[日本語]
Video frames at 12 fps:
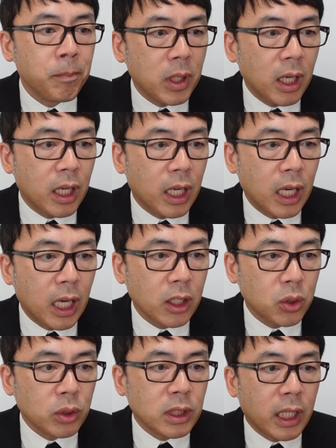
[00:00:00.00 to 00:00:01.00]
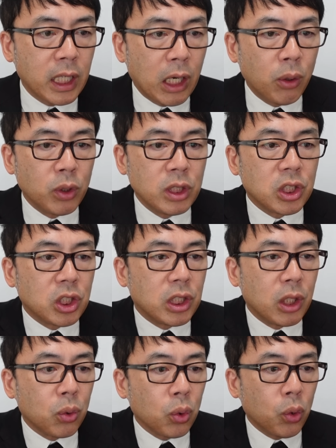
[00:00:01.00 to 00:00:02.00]
で、えー、存在感を維持し
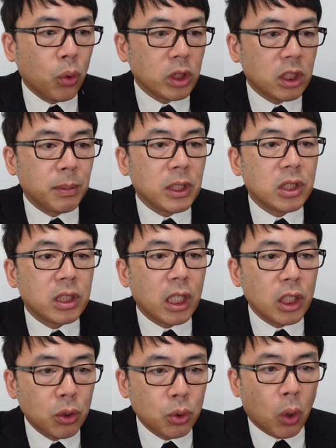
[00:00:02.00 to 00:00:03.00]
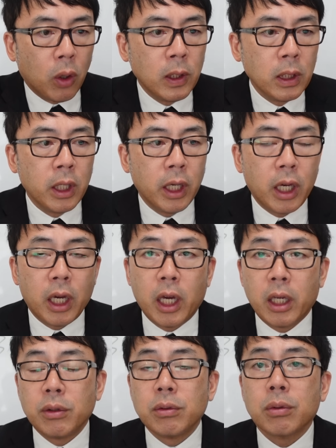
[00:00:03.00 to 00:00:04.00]
ていることを示していると、
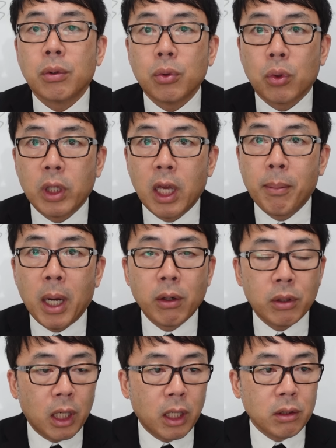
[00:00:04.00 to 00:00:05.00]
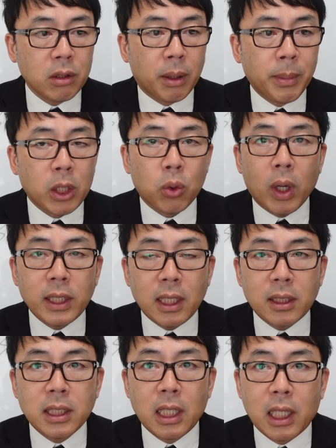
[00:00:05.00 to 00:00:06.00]
えー、いうことで、まあ、ウクライナ軍が、まあ、渡河
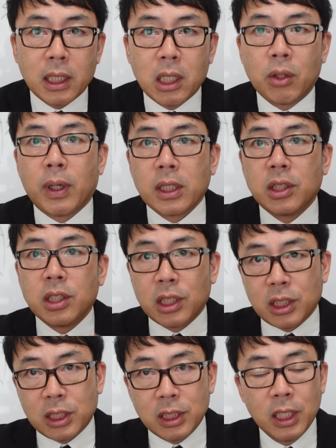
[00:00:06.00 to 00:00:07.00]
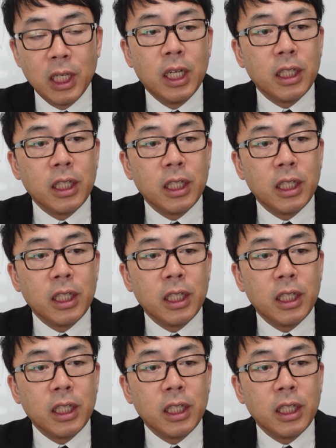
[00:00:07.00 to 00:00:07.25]
作戦やったのは事実。